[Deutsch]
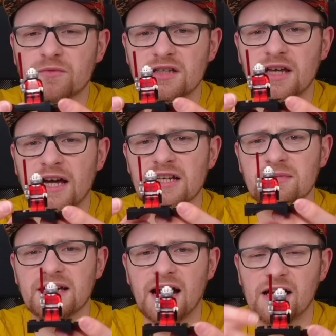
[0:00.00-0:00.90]
in einem
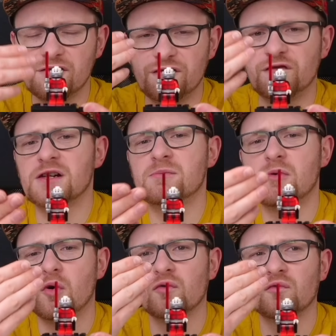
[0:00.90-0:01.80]
Realfilm
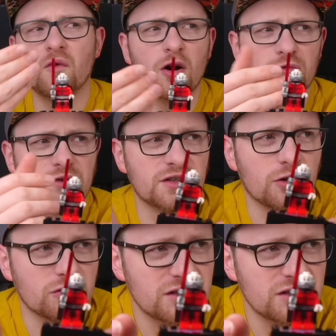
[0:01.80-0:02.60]
irgendwo aufgetaucht.